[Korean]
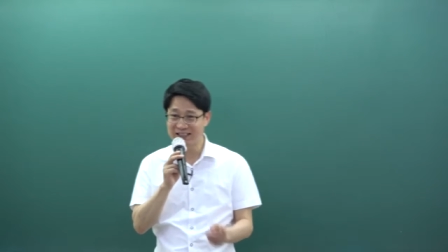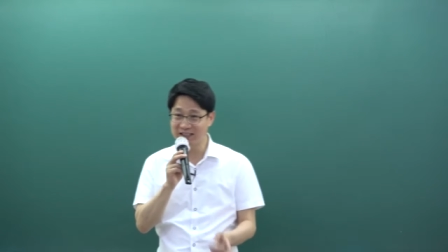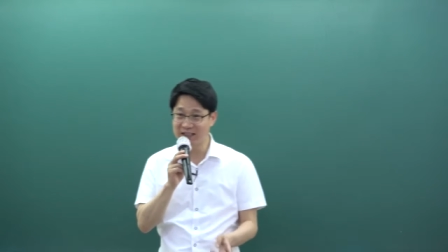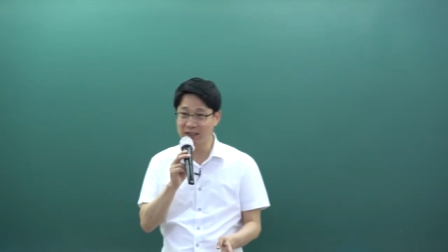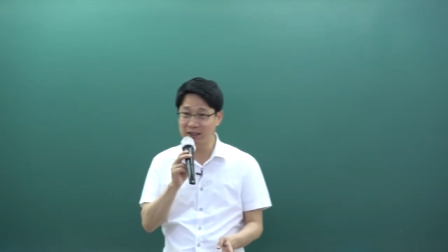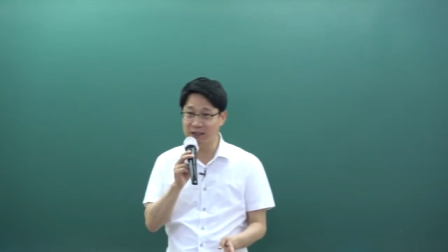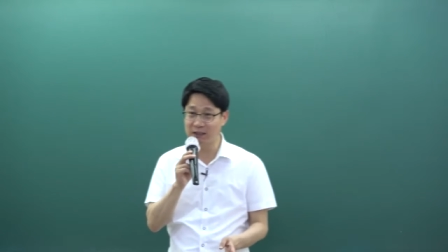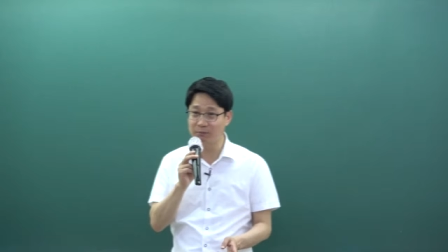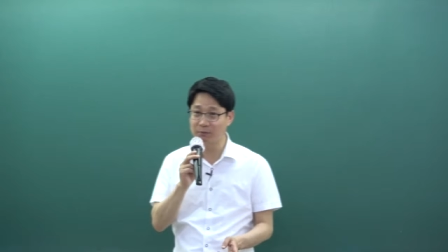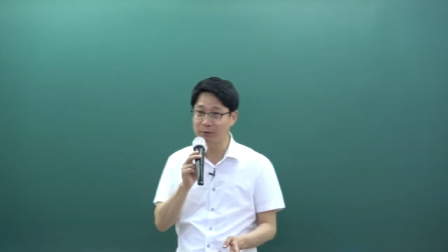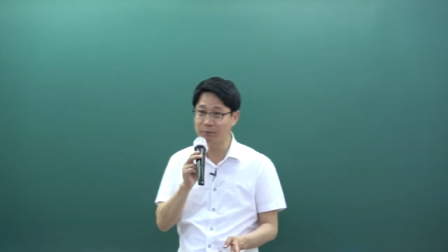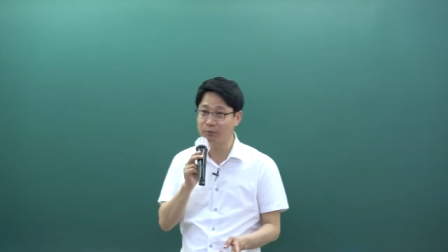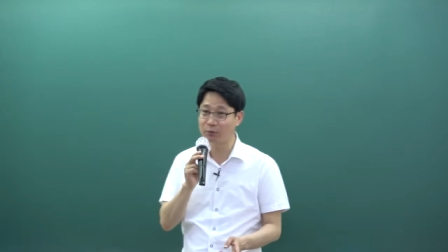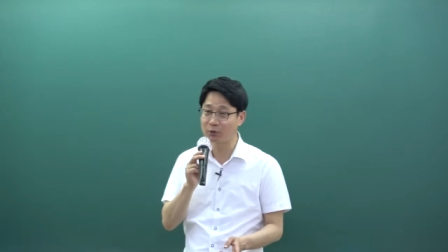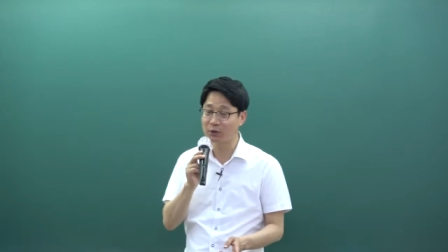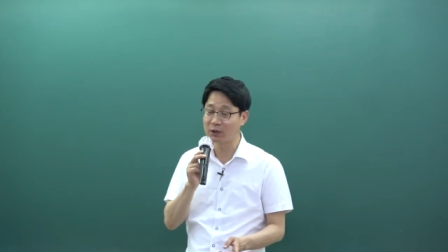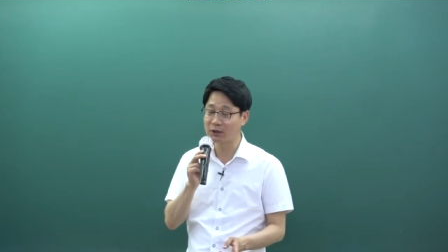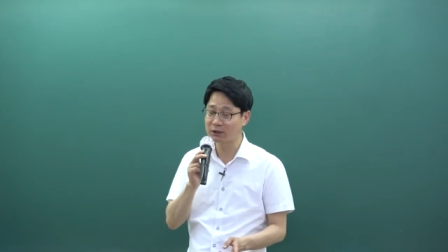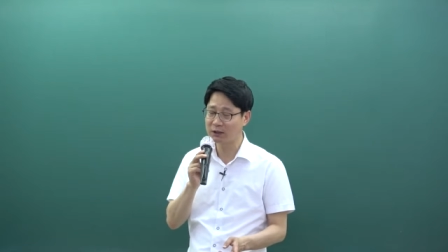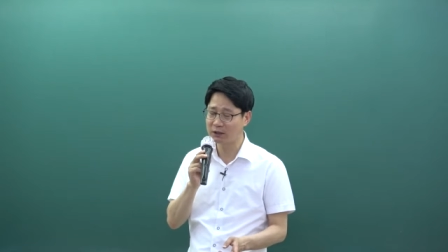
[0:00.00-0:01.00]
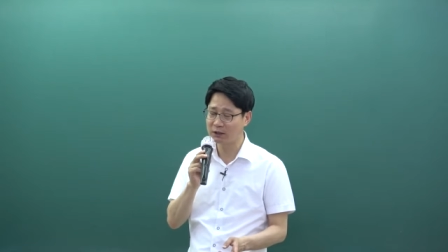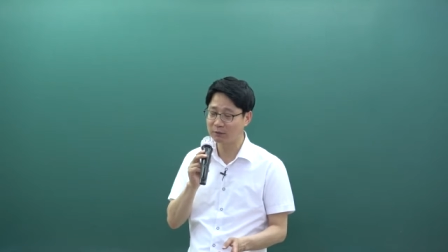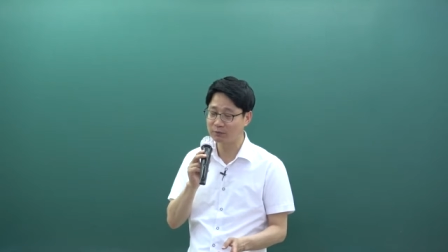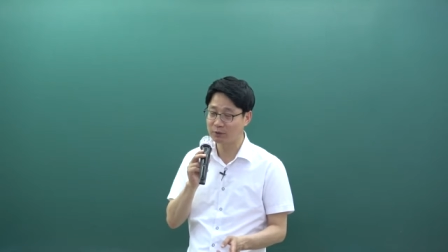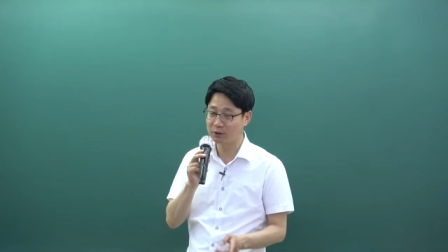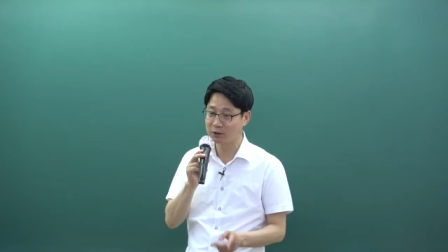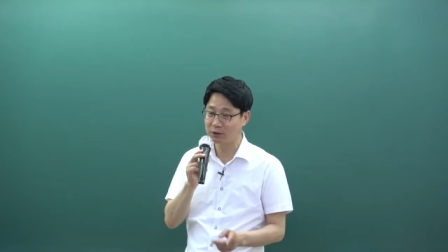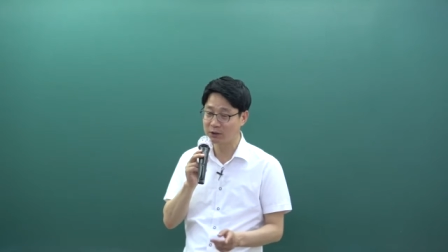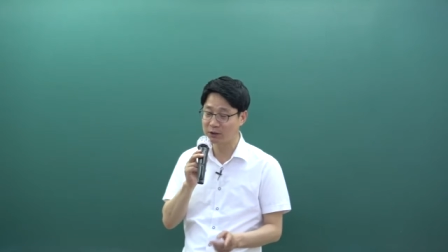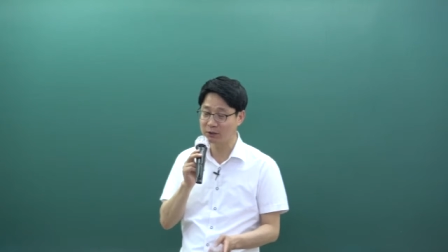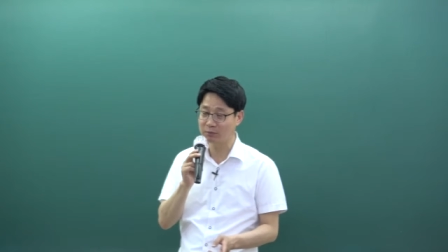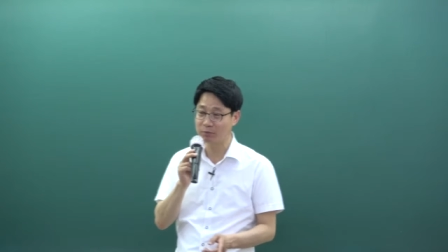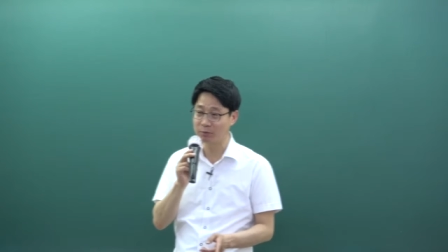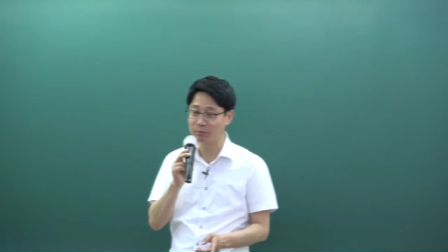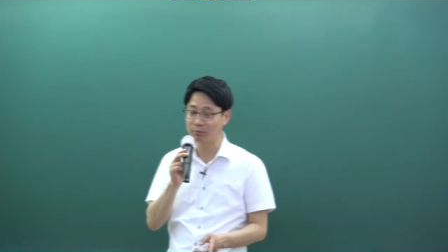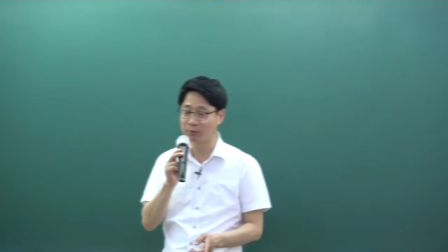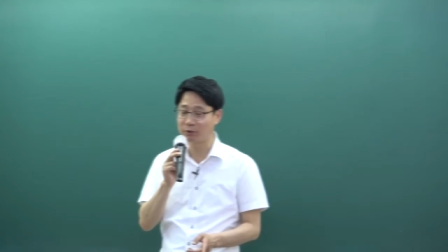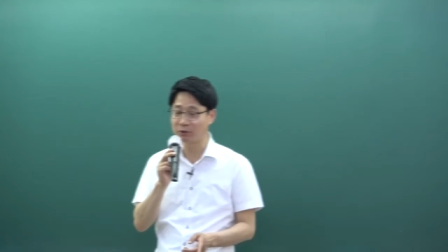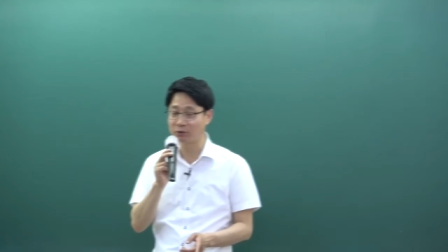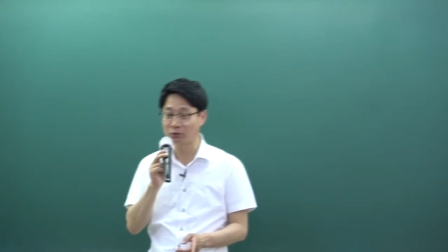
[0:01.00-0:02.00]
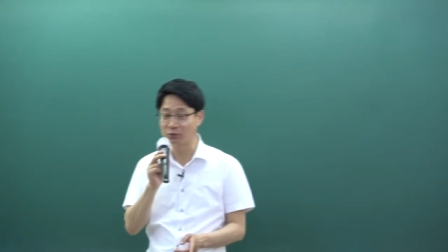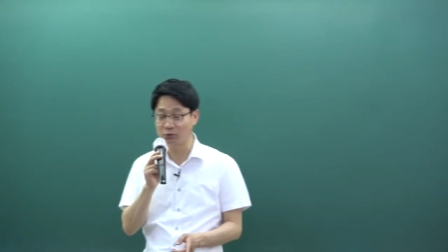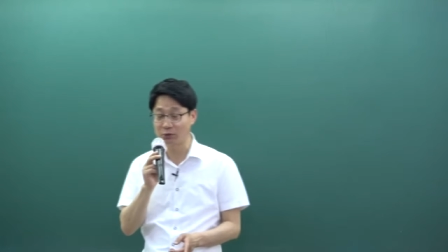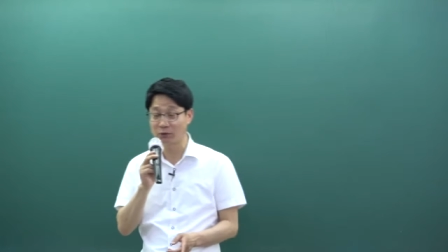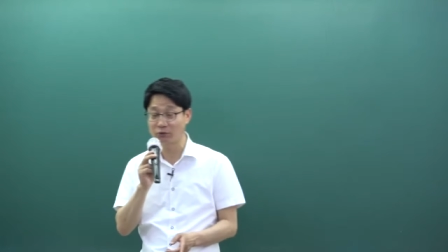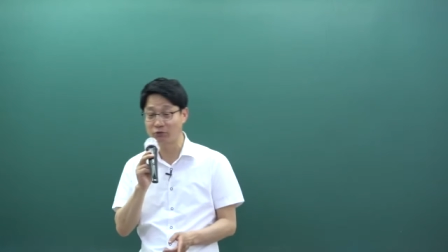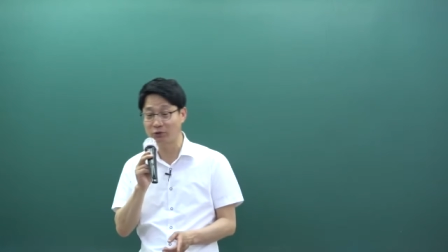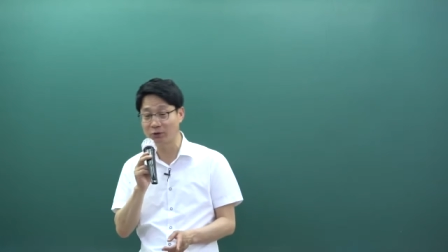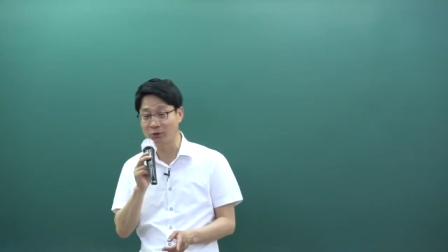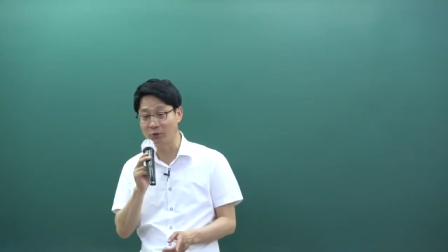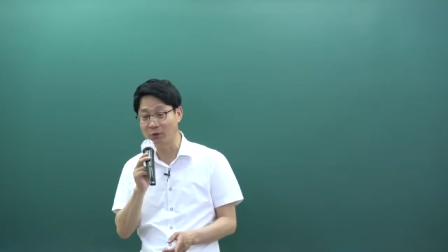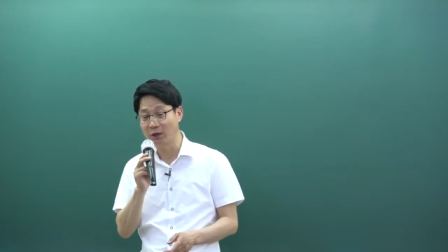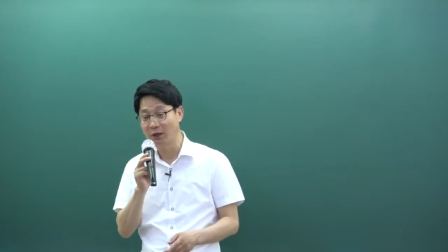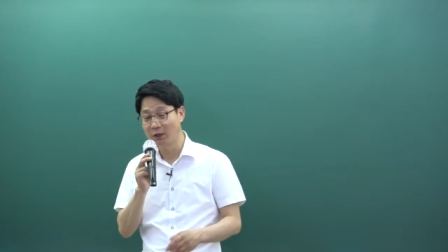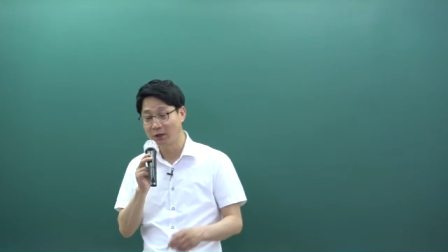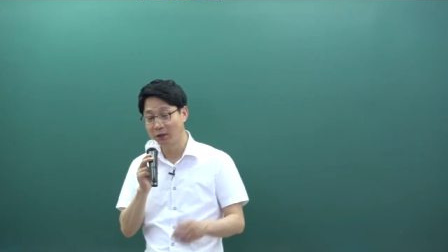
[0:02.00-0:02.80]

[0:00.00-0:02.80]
72%까지 체납세액 76%까지 적용될 수 있고